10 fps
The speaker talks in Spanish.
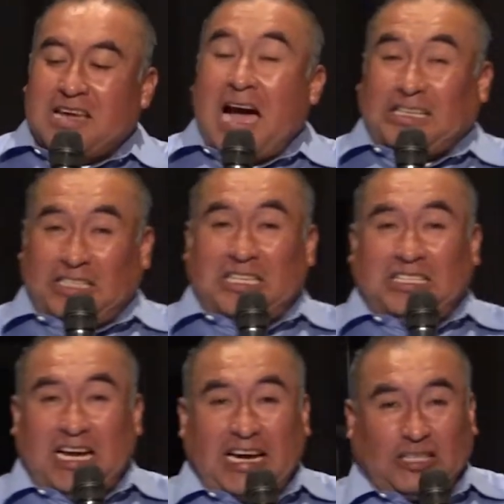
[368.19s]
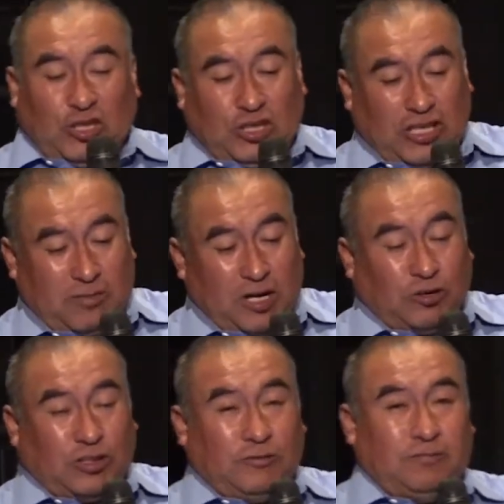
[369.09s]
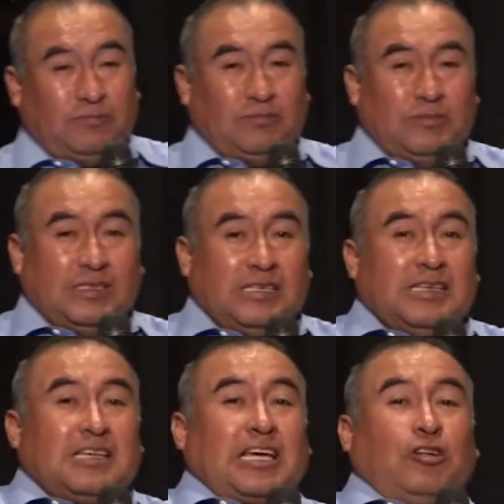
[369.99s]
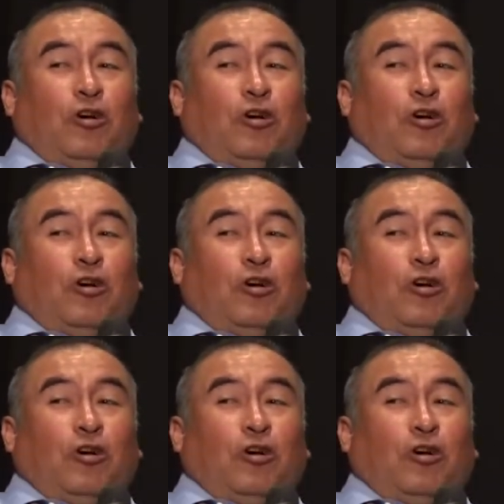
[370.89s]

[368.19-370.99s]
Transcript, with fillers: Así decía Jesús, hermanos, que